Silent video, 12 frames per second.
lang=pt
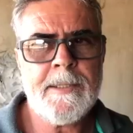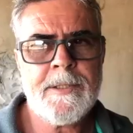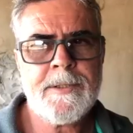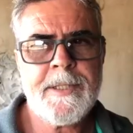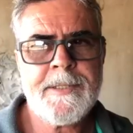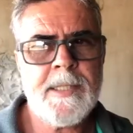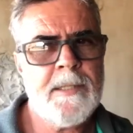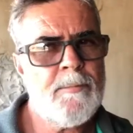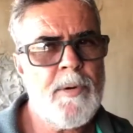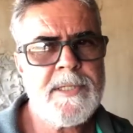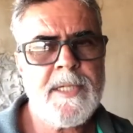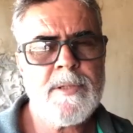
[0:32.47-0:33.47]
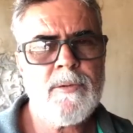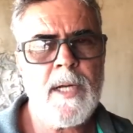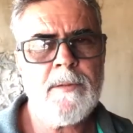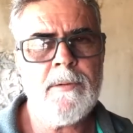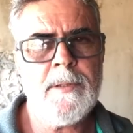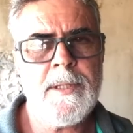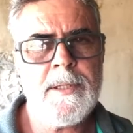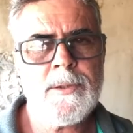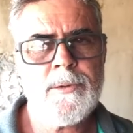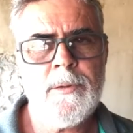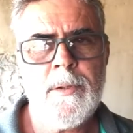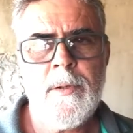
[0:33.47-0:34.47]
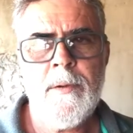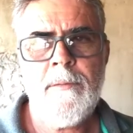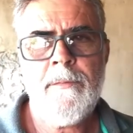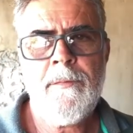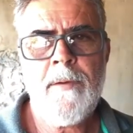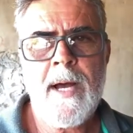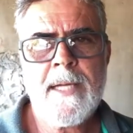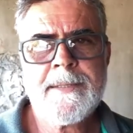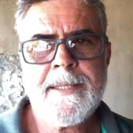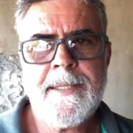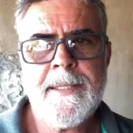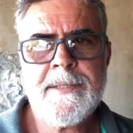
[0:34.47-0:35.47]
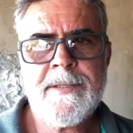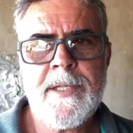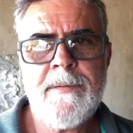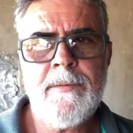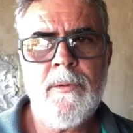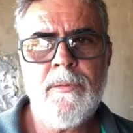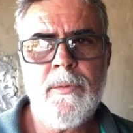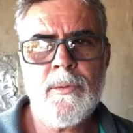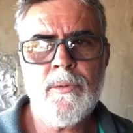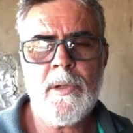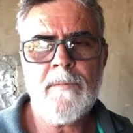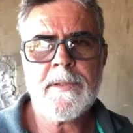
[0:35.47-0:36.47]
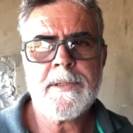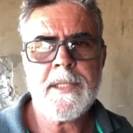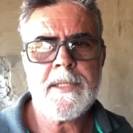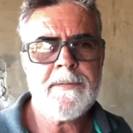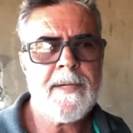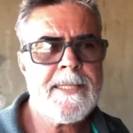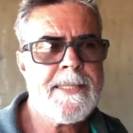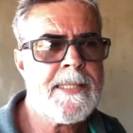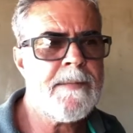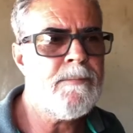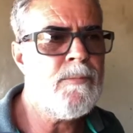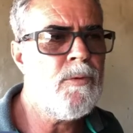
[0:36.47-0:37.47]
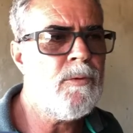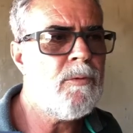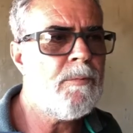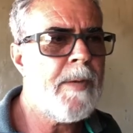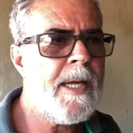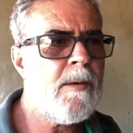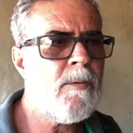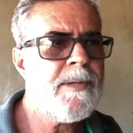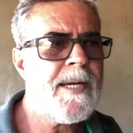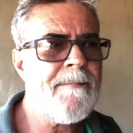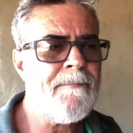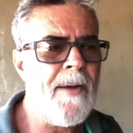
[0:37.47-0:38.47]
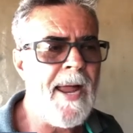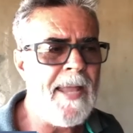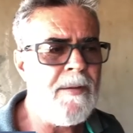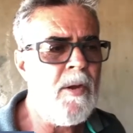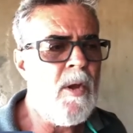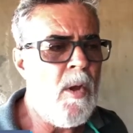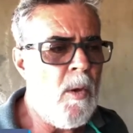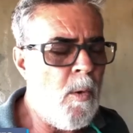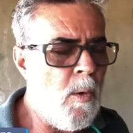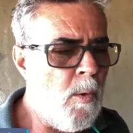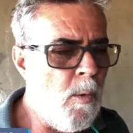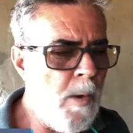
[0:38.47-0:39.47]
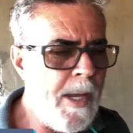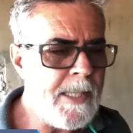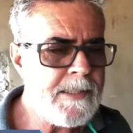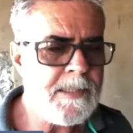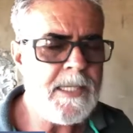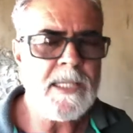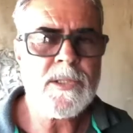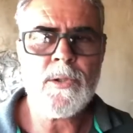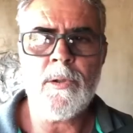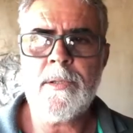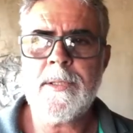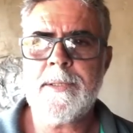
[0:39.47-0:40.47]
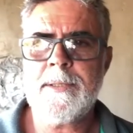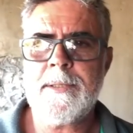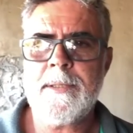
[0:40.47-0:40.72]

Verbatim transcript: lixo, gente. Ele não pode ser misturado com lixo. Faça isso, que no futuro vocês vai ser muito bem contemplado com essas ações.